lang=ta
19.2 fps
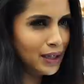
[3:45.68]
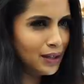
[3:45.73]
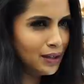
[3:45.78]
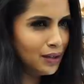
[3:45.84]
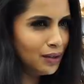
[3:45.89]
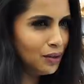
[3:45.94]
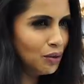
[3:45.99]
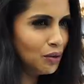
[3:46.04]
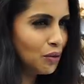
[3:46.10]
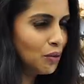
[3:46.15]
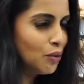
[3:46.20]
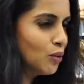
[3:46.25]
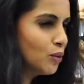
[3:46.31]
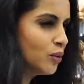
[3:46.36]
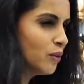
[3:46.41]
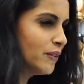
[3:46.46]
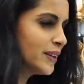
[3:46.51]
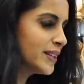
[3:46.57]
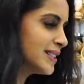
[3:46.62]
இண்டோ
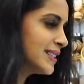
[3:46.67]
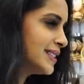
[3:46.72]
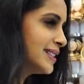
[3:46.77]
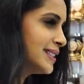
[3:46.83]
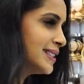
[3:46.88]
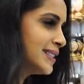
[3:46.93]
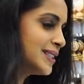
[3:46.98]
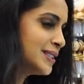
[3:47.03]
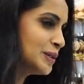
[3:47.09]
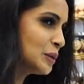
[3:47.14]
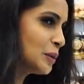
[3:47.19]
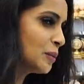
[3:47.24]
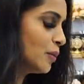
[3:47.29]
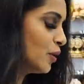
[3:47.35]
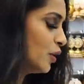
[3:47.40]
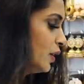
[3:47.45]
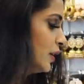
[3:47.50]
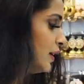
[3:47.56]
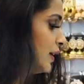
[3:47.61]
வெஸ்டர்னிஷ் ஒரு
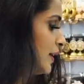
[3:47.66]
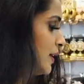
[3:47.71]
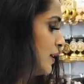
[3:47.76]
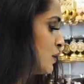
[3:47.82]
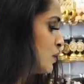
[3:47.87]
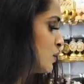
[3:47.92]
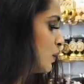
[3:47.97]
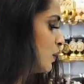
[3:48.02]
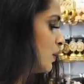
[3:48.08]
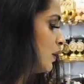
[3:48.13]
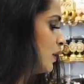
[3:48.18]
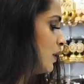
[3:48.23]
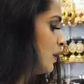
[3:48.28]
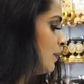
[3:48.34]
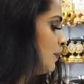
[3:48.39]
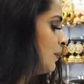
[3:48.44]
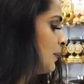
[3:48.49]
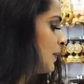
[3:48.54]
பார்டர் லைன் சொல்லலாம்